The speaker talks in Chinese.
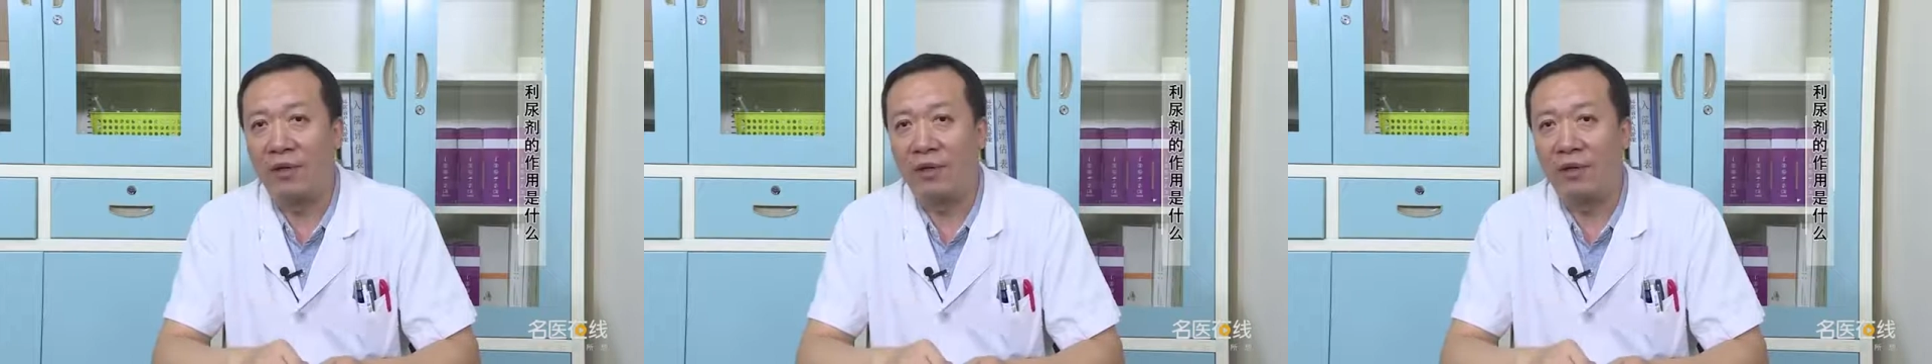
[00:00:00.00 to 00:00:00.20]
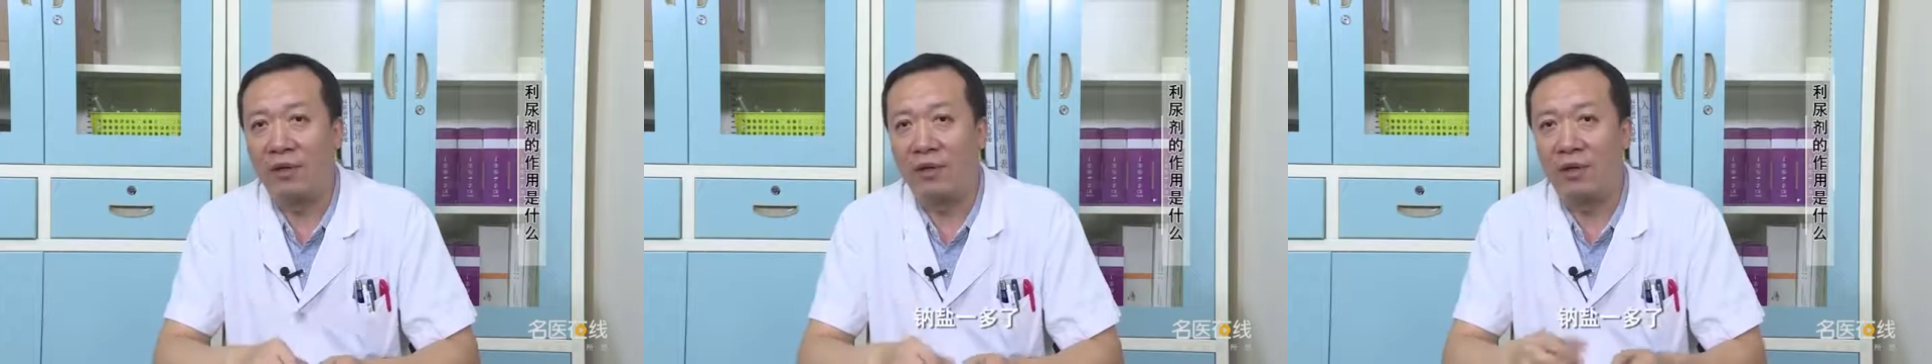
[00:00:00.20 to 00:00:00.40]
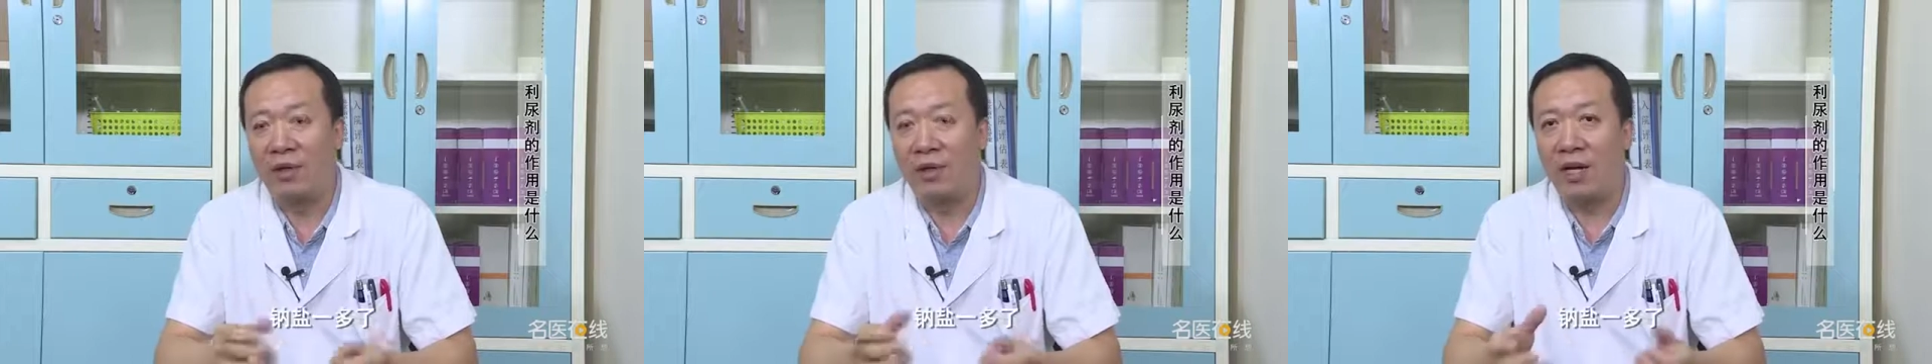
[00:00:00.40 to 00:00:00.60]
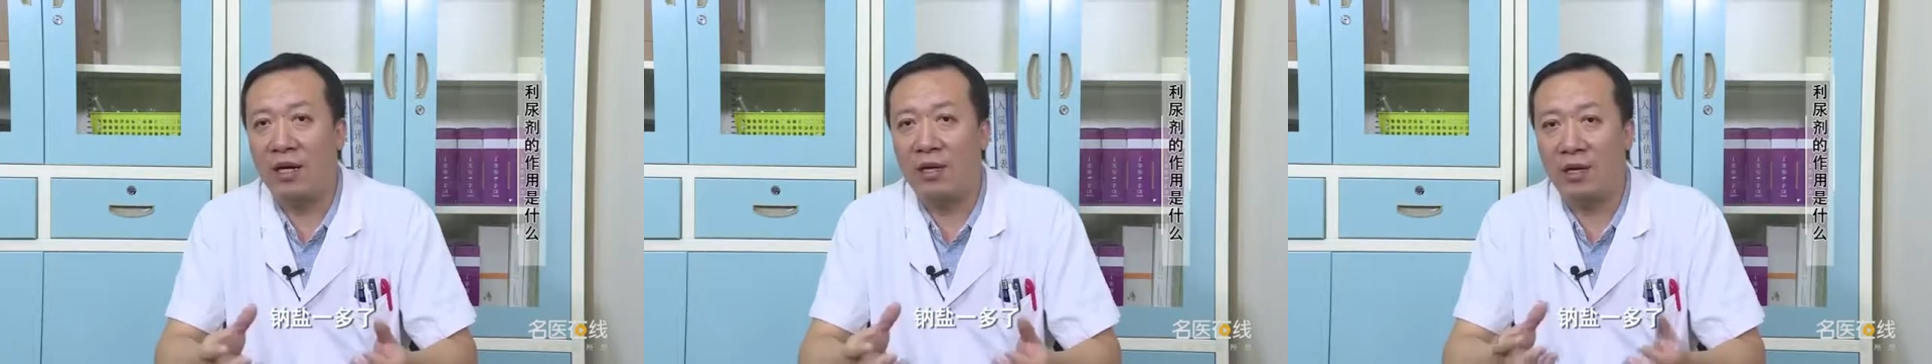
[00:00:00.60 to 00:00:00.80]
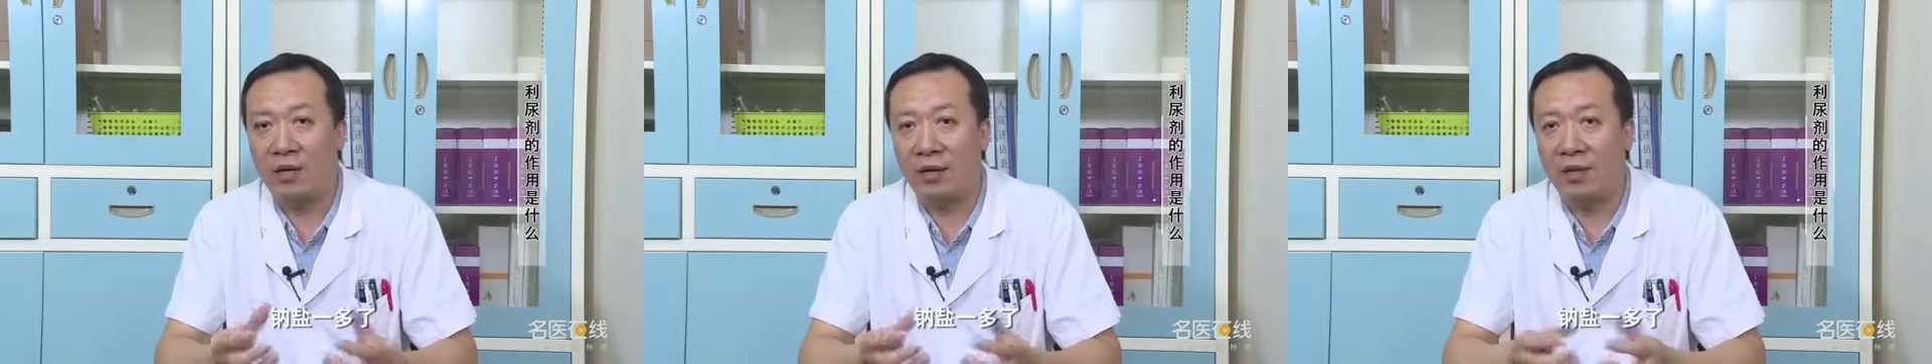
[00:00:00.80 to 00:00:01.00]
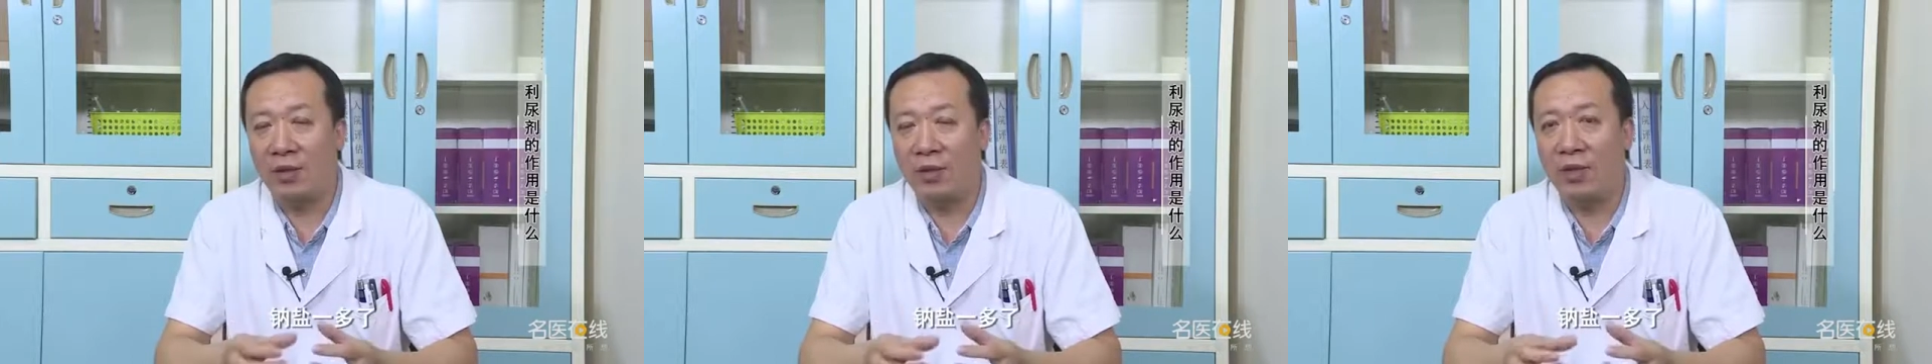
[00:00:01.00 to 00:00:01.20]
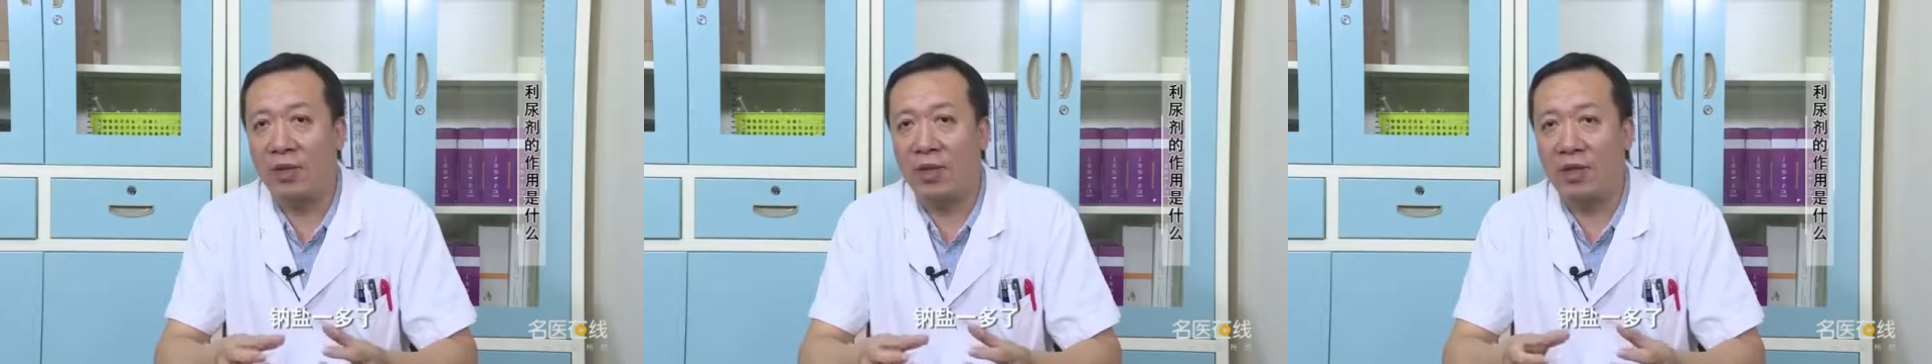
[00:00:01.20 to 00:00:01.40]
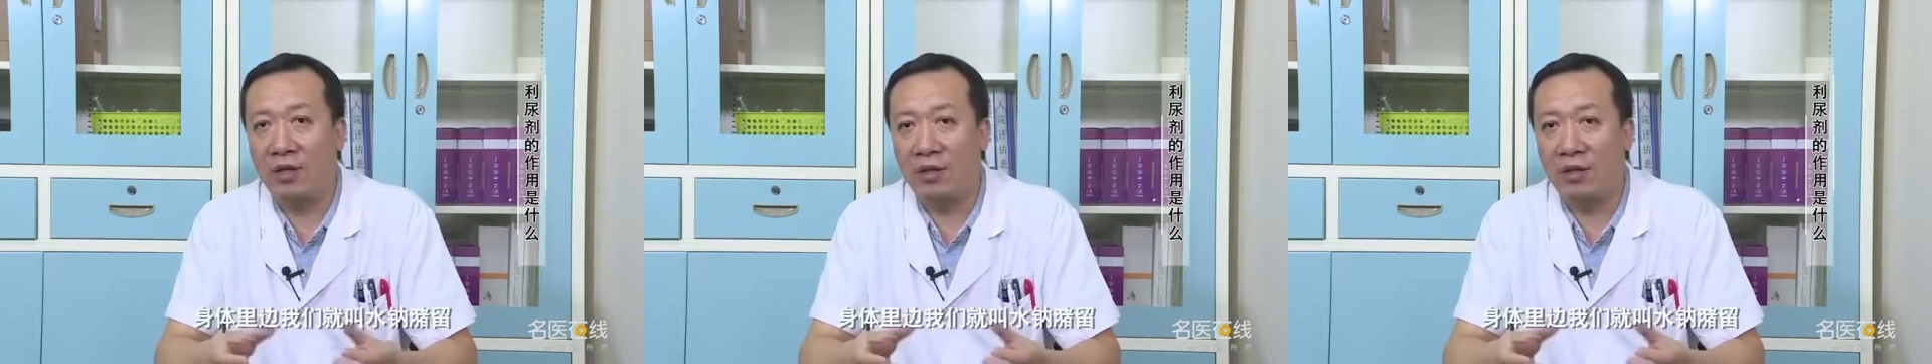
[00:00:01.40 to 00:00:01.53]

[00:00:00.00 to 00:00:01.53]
啊，钠盐一多了，